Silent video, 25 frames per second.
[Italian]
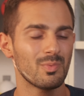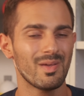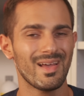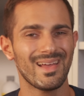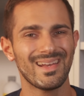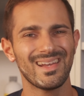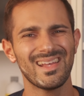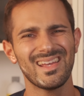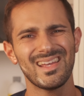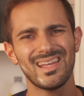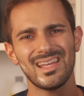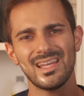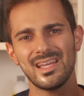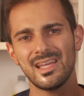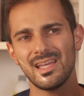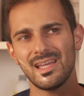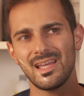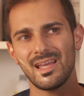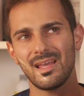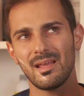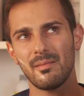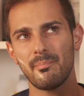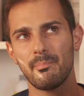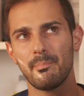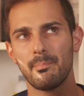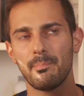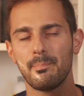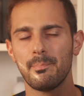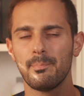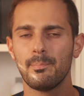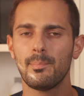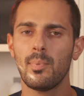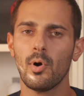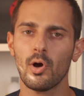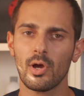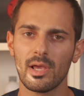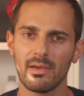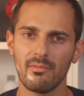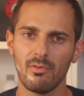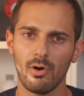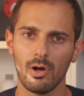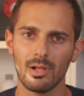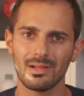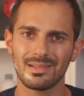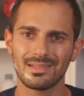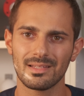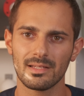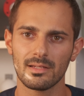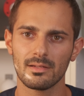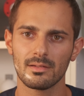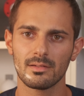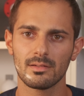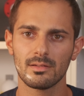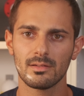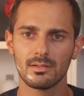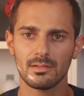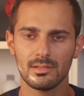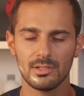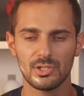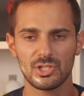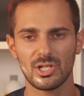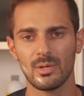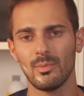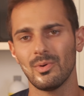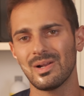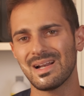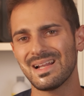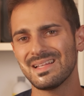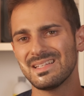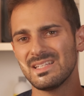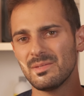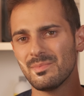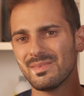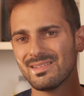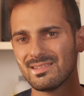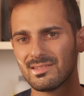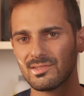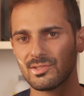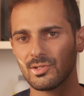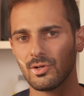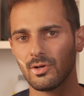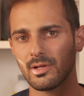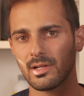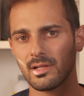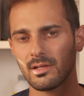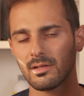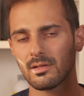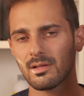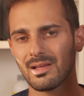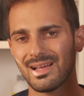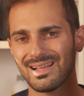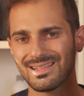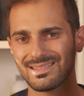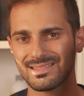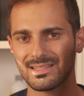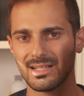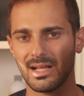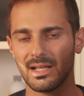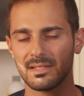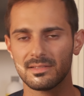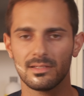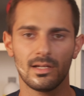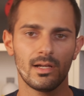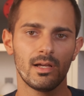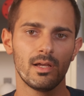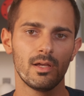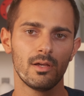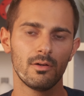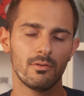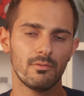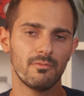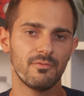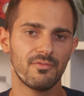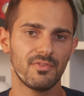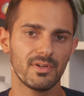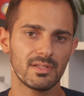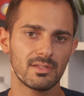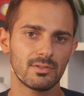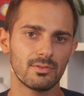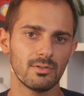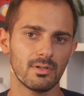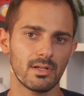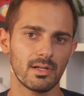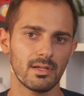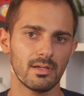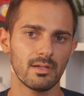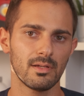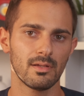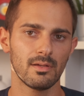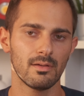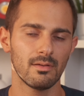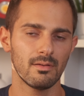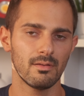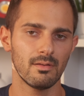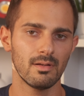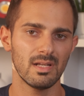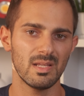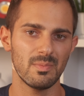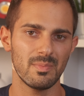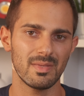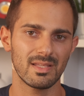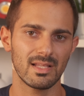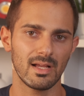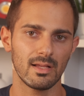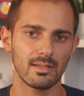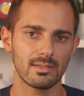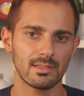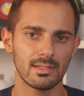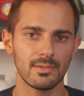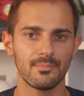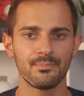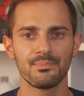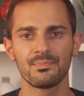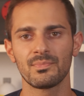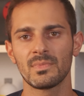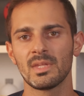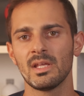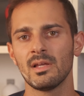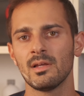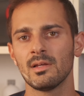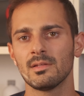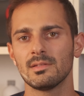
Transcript: bene e poche volte, diciamo, la dimensione è stata un fattore limitante.